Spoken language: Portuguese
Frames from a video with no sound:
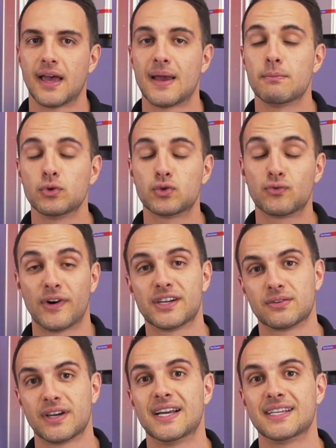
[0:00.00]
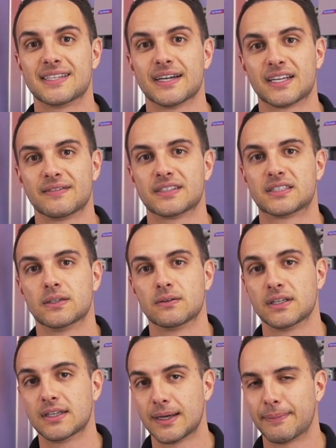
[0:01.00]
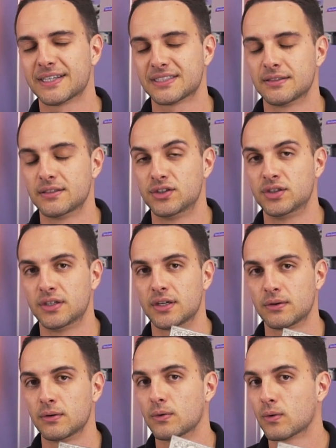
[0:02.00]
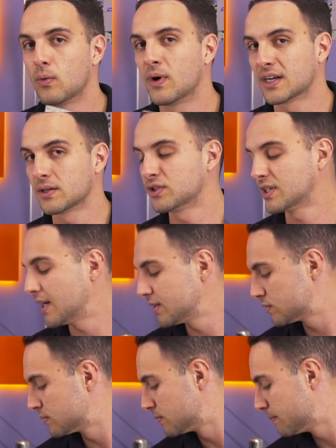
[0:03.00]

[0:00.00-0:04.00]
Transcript: é muito fácil realizar a gravação e ganhar bastante dinheiro com cartão de crédito